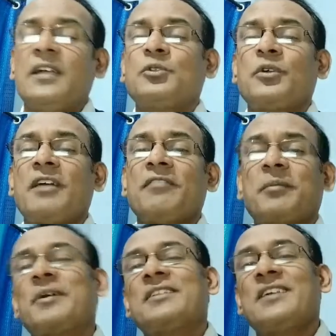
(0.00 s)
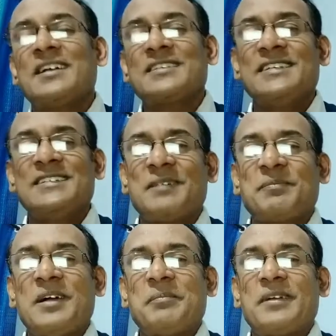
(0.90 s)
है तो क्या फ़र्क पड़ता है हंस लीजिए
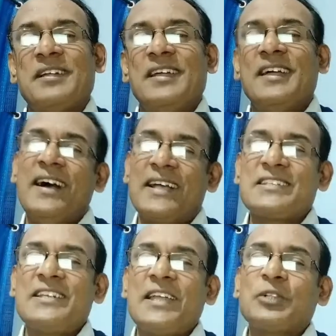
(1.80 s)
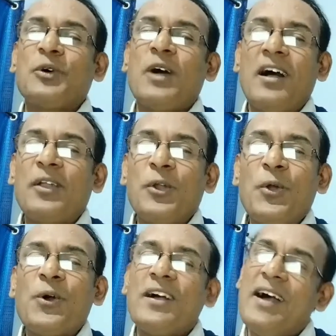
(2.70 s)
अपने आप पर हंस लेंगे तो
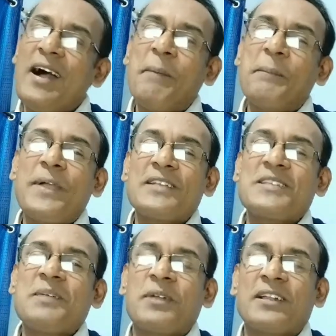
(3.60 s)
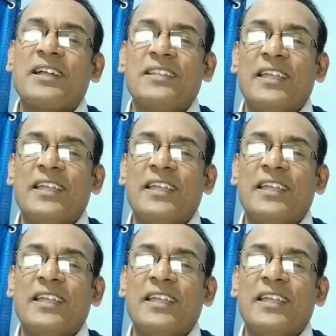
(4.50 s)
लोग आप पे हंसना बंद कर